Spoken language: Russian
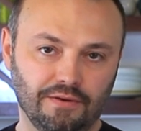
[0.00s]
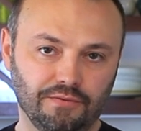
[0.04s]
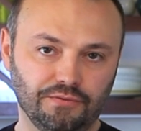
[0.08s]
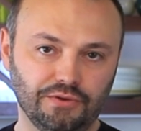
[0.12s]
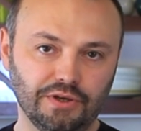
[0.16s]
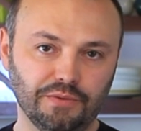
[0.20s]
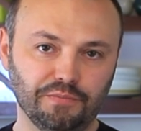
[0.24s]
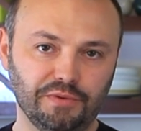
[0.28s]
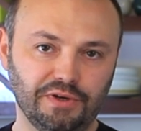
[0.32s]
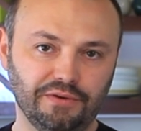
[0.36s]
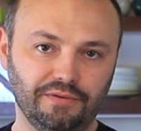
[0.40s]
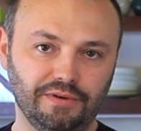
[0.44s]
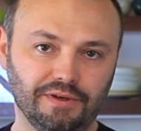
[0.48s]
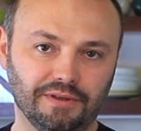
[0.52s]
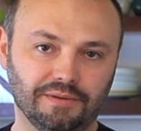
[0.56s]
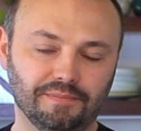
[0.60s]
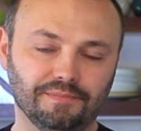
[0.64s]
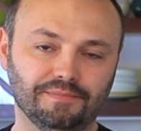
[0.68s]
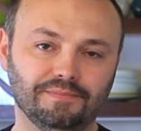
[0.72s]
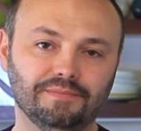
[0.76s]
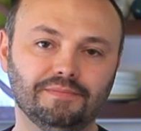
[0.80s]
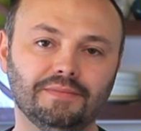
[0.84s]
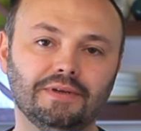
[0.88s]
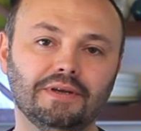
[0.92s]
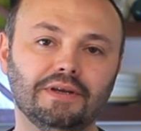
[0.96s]
Всем
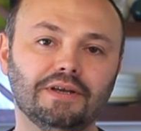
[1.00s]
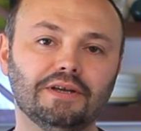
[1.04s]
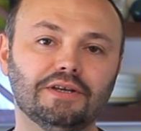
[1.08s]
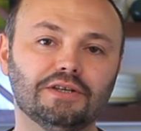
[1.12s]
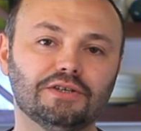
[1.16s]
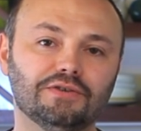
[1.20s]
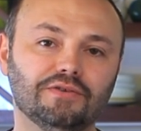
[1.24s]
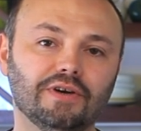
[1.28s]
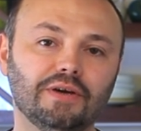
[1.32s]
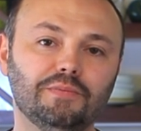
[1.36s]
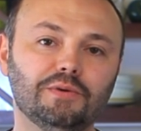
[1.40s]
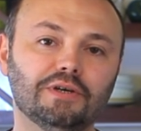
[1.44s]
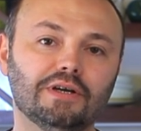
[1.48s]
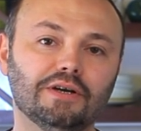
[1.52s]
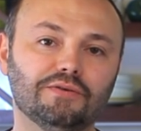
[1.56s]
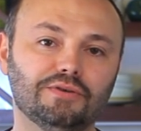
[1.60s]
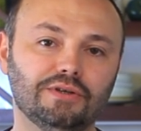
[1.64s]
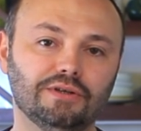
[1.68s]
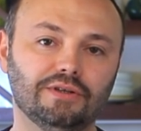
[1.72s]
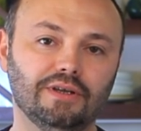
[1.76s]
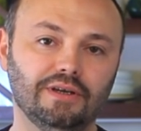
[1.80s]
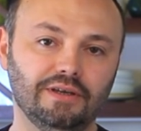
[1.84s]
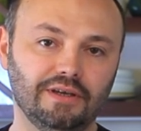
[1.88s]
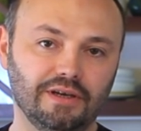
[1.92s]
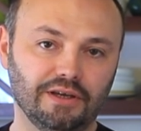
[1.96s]
привет! С вами, как
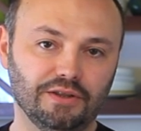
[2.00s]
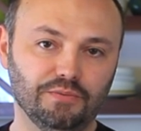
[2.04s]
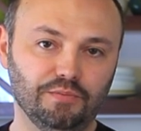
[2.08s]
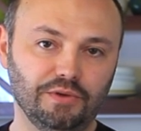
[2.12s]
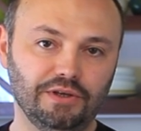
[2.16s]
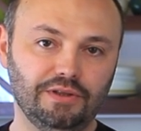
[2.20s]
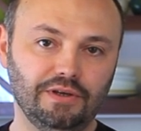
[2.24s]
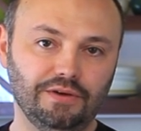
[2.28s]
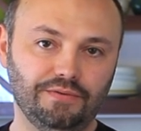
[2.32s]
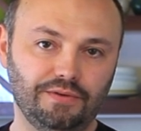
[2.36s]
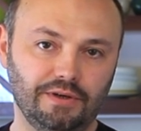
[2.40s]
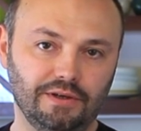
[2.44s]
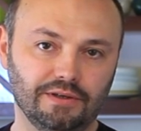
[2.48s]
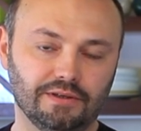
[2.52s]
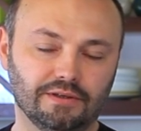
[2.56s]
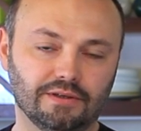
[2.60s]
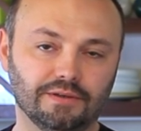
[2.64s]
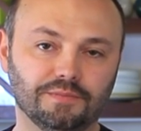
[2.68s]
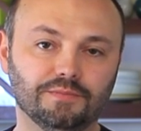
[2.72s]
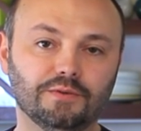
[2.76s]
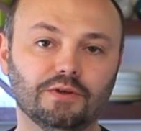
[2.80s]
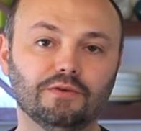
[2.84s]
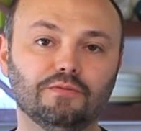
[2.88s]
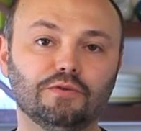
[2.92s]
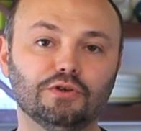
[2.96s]
всегда, я, Дмитрий
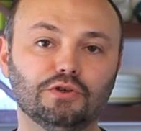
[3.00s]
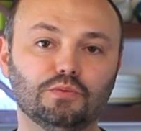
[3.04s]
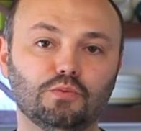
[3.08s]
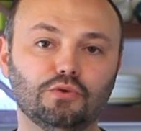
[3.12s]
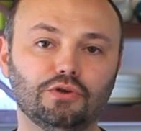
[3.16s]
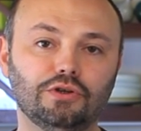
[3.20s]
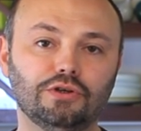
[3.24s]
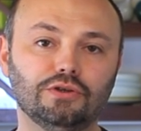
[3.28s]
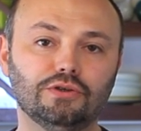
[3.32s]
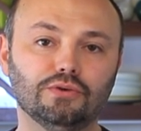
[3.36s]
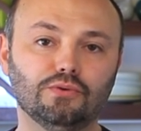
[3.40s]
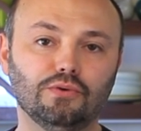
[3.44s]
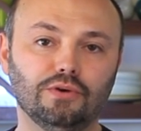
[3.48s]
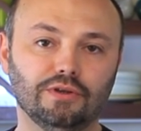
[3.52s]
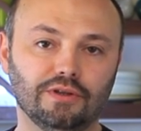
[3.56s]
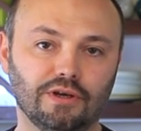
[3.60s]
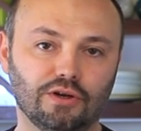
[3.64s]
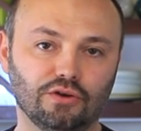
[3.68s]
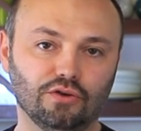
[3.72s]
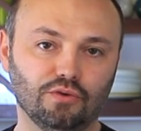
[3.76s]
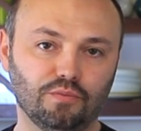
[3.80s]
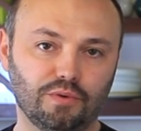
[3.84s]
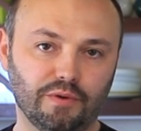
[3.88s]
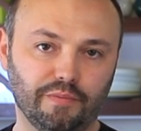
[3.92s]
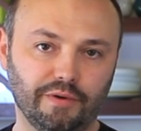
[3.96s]
Фреско. Вы смотрите
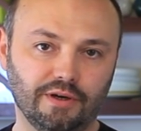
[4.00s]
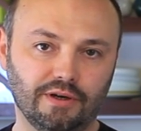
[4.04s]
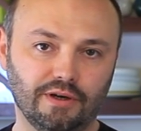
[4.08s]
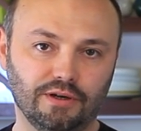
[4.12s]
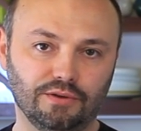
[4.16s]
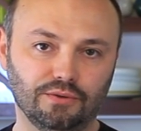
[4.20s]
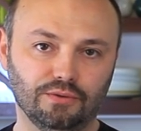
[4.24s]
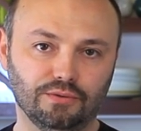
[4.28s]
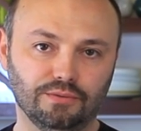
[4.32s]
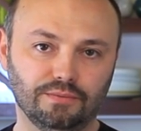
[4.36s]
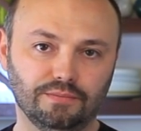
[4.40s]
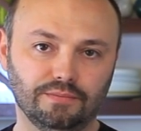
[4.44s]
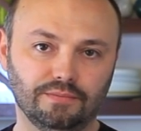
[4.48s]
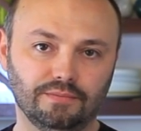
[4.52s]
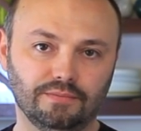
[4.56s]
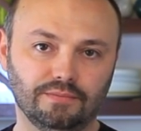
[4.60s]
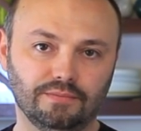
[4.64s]
кулинарную пропаганду.